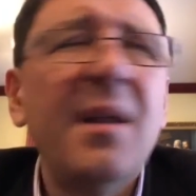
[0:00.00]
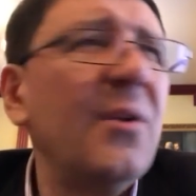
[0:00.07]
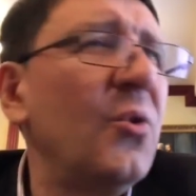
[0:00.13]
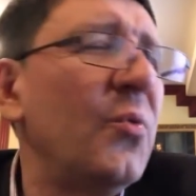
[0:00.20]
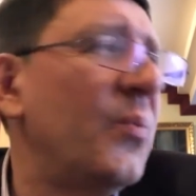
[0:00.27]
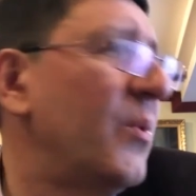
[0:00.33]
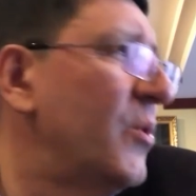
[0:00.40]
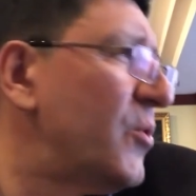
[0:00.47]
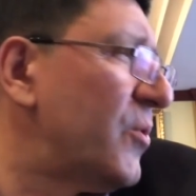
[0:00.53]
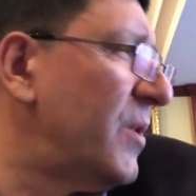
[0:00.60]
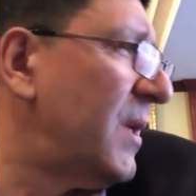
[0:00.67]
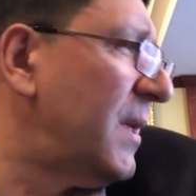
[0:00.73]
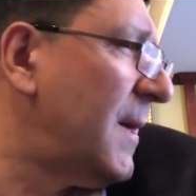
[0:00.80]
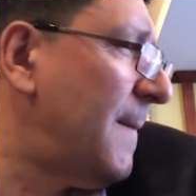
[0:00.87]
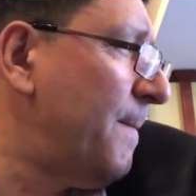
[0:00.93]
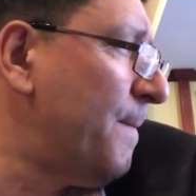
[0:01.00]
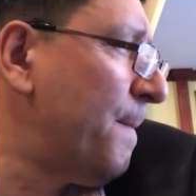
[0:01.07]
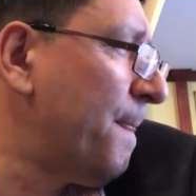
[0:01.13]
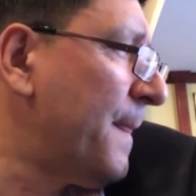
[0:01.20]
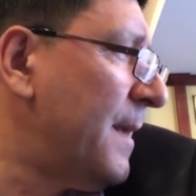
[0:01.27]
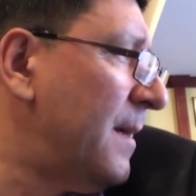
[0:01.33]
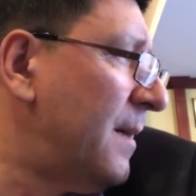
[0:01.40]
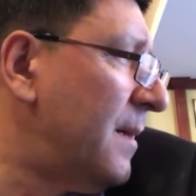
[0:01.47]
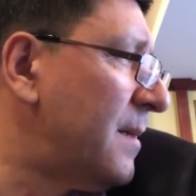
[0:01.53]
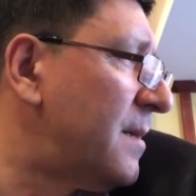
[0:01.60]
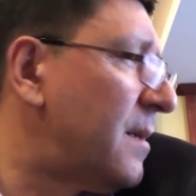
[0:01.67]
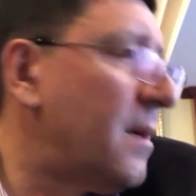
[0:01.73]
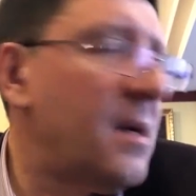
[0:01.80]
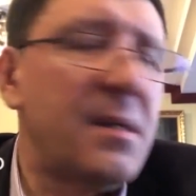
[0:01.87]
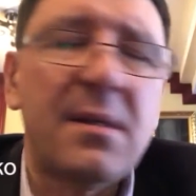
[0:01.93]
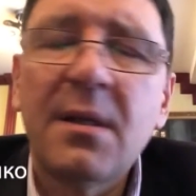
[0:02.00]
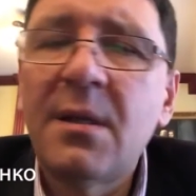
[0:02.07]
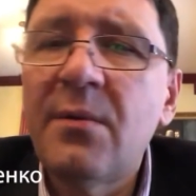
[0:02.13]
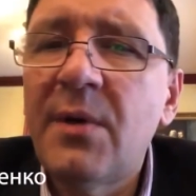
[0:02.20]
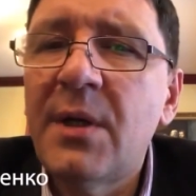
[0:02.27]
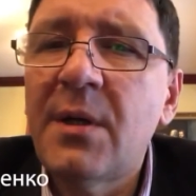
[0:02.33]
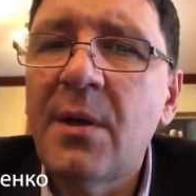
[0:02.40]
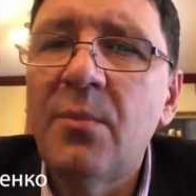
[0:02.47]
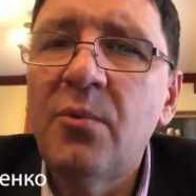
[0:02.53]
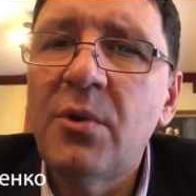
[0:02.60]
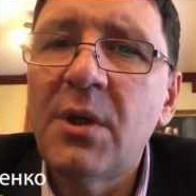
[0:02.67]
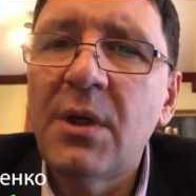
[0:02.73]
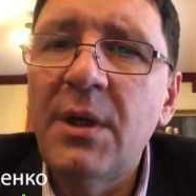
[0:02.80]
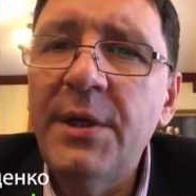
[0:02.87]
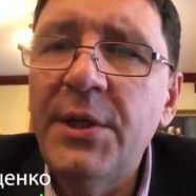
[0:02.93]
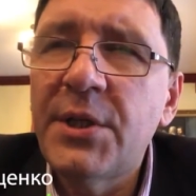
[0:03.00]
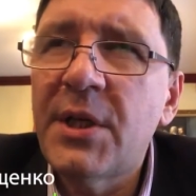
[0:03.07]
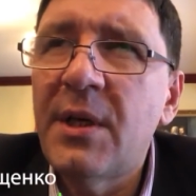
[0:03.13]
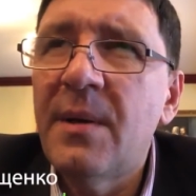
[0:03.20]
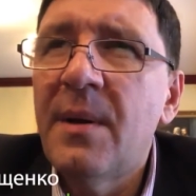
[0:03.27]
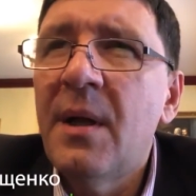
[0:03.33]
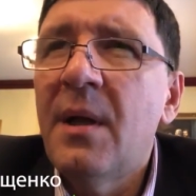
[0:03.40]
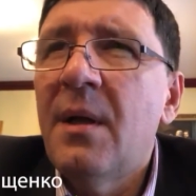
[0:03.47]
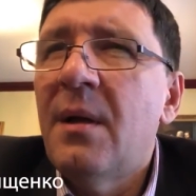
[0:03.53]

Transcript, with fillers: Я не думаю, что надо а, стараться давать кому-то клички